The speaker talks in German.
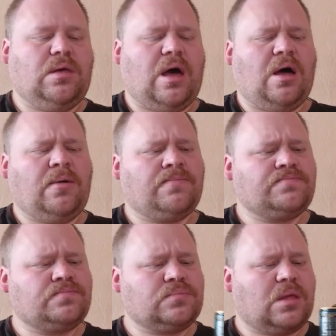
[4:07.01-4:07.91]
Ja,
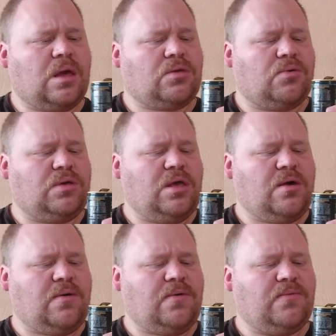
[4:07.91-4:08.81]
also
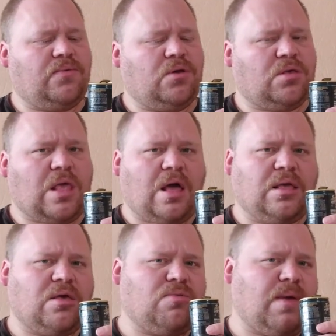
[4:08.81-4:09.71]
hier würde ich
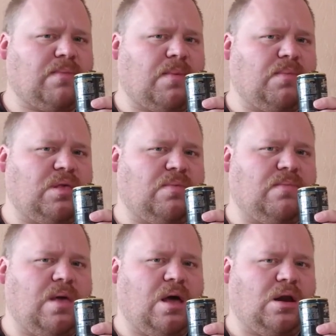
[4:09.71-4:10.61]
sagen, hier schmeckt man ein
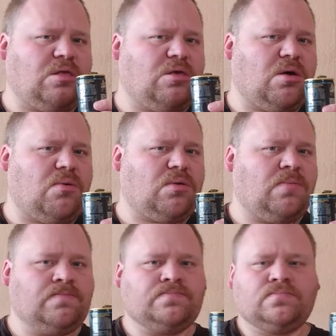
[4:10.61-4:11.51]
bisschen mehr Energy raus.
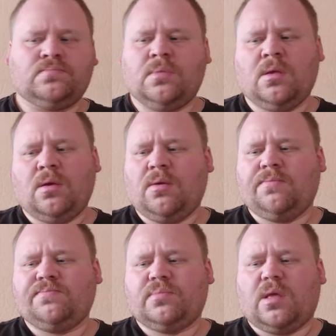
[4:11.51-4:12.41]

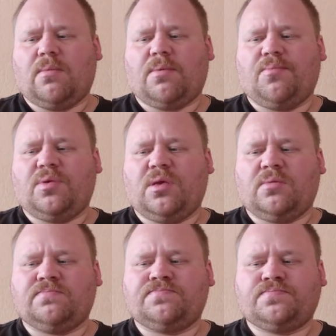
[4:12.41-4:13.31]
Mal ein
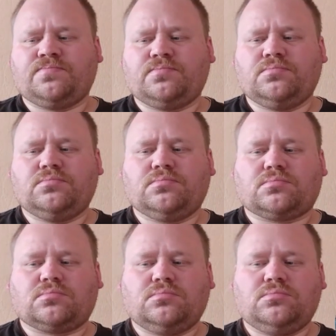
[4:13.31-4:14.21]
bisschen.
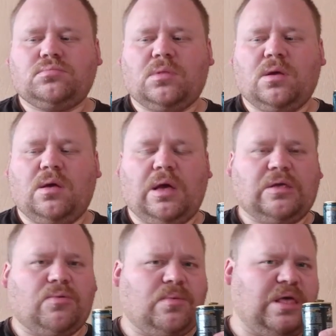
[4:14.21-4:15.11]

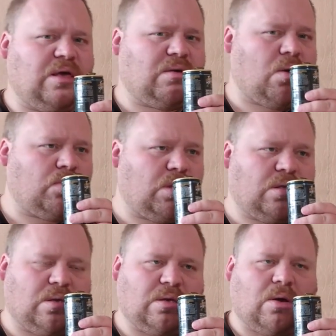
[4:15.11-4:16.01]
Also hier kommt
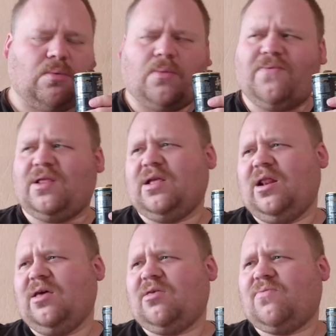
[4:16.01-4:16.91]
ich, äh,
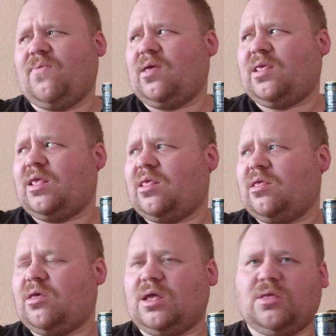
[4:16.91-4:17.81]
Vanille, ich weiß jetzt
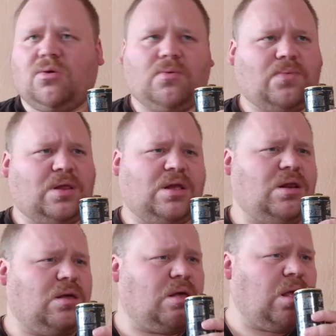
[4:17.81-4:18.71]
nicht genau,
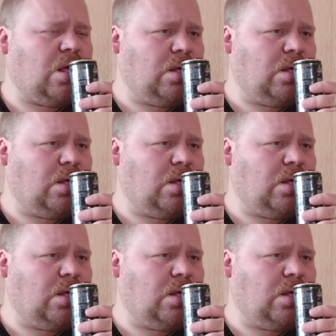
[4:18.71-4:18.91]
Vanille,